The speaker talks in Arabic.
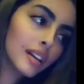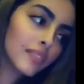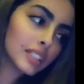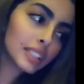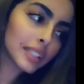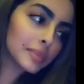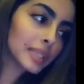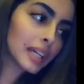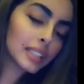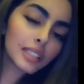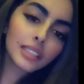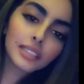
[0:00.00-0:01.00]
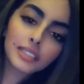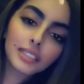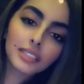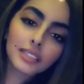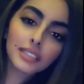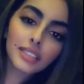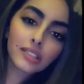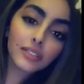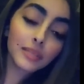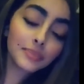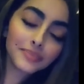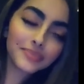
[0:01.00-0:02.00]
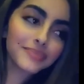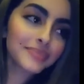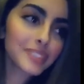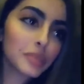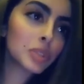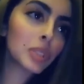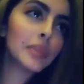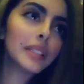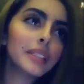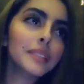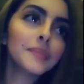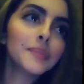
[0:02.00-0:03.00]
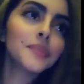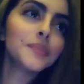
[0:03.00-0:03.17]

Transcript: فجأة كنت أعطس مو طبيعي